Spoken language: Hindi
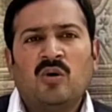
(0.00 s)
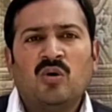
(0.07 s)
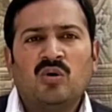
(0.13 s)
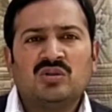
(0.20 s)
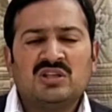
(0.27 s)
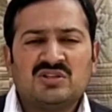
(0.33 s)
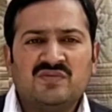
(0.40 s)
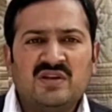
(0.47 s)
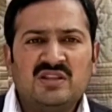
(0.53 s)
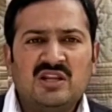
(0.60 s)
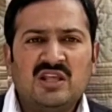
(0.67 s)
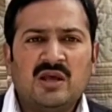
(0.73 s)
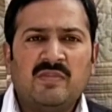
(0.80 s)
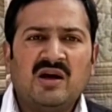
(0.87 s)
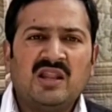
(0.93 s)
और दसवें
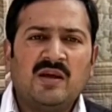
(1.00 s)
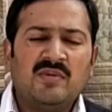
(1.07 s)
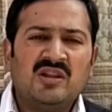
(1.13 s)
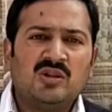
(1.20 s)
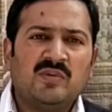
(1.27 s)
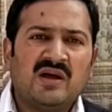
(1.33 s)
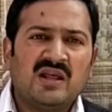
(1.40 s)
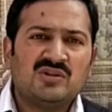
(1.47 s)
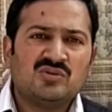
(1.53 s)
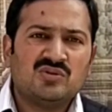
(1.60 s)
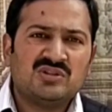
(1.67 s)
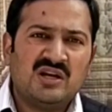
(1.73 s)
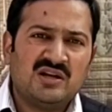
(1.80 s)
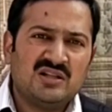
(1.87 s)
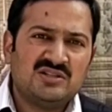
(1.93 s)
दिन के बाद आपने दोबारा इसको
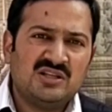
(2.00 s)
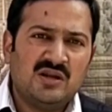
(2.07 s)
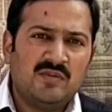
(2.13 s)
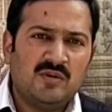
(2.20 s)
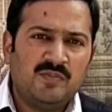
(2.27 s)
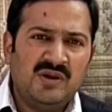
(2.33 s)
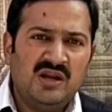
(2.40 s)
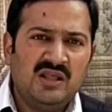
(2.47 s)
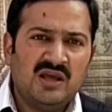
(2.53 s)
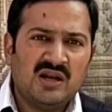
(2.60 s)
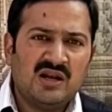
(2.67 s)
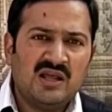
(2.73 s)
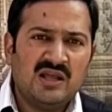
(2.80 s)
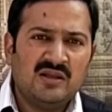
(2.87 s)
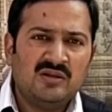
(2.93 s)
जेंटल सीरम रिपीट
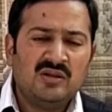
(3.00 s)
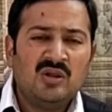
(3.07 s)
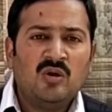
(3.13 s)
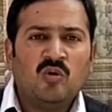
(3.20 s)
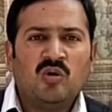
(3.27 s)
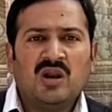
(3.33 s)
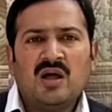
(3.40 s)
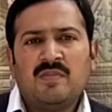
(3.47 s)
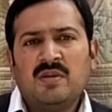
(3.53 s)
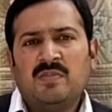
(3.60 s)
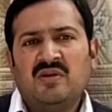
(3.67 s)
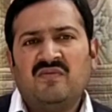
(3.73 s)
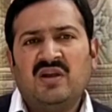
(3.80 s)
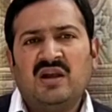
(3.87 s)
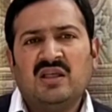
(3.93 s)
करना है और आपने
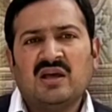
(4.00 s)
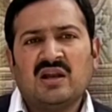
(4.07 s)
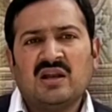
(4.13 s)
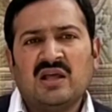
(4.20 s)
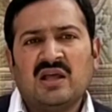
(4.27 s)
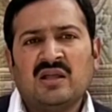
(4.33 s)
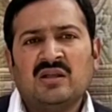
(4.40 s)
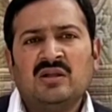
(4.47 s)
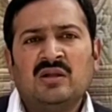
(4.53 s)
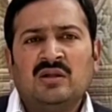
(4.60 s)
फिर वेट करना है